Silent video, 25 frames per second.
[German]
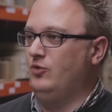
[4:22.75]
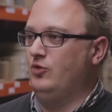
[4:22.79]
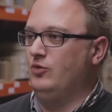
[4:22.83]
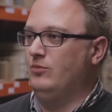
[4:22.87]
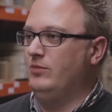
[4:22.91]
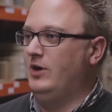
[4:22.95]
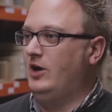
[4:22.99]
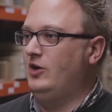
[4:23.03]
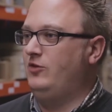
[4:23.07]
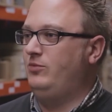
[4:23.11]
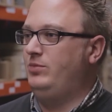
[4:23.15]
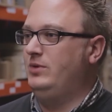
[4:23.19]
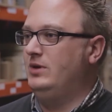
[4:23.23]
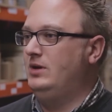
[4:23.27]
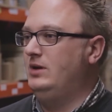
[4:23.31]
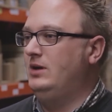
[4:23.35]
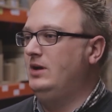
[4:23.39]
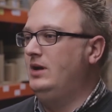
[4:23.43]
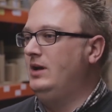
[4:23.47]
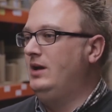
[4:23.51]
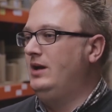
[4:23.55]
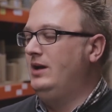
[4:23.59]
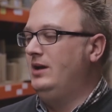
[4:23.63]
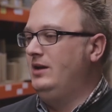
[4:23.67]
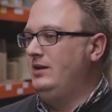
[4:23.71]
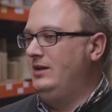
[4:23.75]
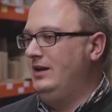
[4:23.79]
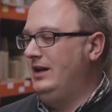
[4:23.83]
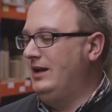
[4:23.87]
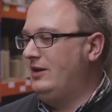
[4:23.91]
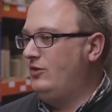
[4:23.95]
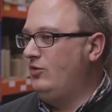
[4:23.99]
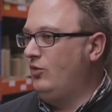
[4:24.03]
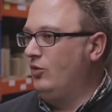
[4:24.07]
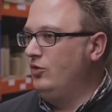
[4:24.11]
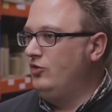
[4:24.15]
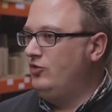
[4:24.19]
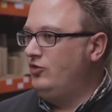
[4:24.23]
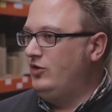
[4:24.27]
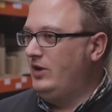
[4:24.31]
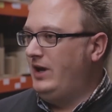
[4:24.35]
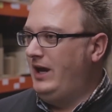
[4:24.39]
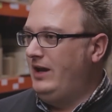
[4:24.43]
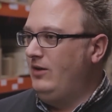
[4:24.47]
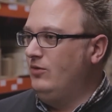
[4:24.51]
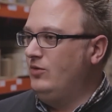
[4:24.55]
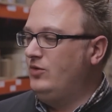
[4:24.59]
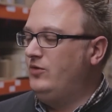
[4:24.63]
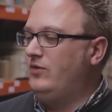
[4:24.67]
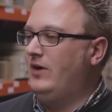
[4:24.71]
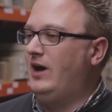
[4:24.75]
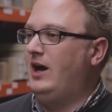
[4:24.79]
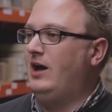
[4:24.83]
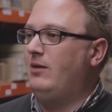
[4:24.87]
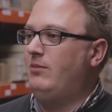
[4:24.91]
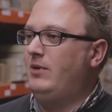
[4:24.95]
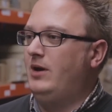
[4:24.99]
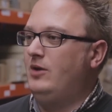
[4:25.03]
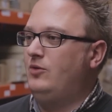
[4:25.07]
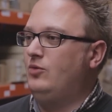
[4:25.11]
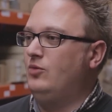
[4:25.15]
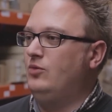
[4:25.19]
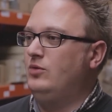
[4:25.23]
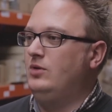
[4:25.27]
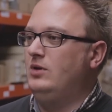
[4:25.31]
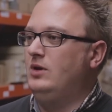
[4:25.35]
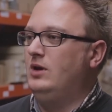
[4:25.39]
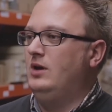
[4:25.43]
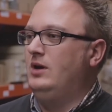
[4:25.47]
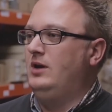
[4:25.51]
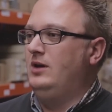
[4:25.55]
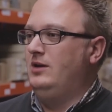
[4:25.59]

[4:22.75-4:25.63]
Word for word: Zum Beispiel elektronische Rechnungsverarbeitung.